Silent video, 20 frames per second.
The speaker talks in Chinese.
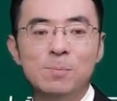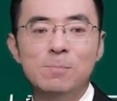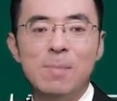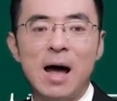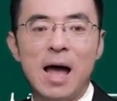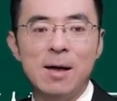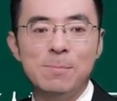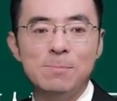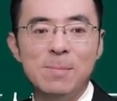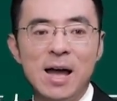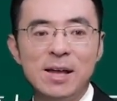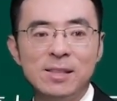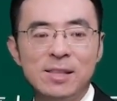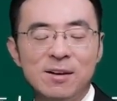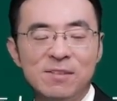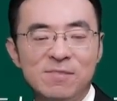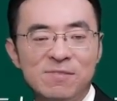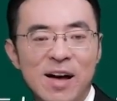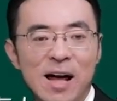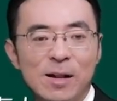买卖
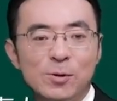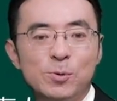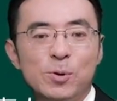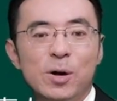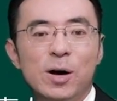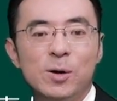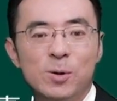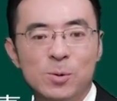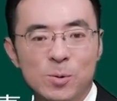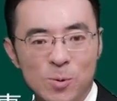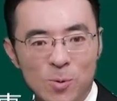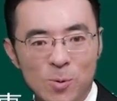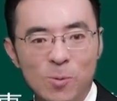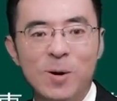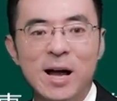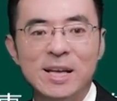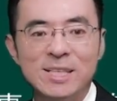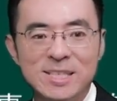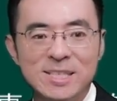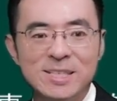的法律
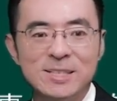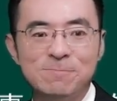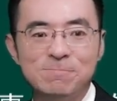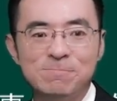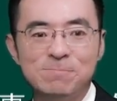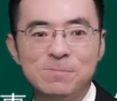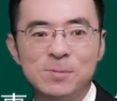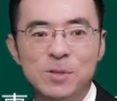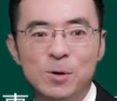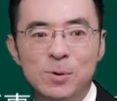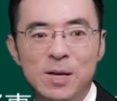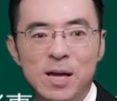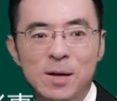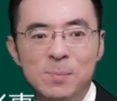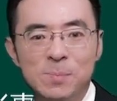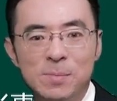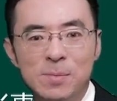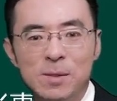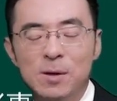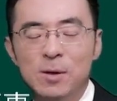关系。
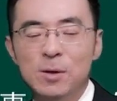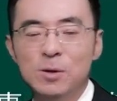OK。